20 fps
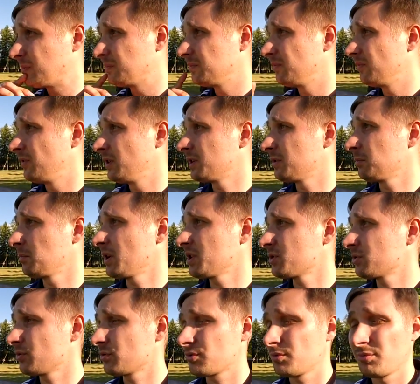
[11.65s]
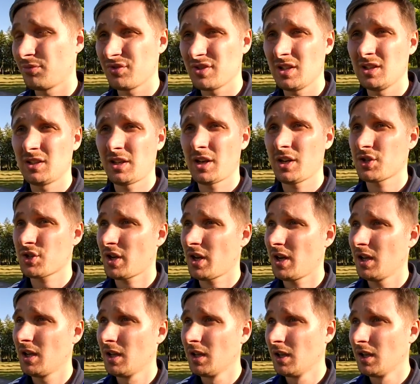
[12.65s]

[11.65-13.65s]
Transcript: в этом матче то, что мы взяли 3 очка.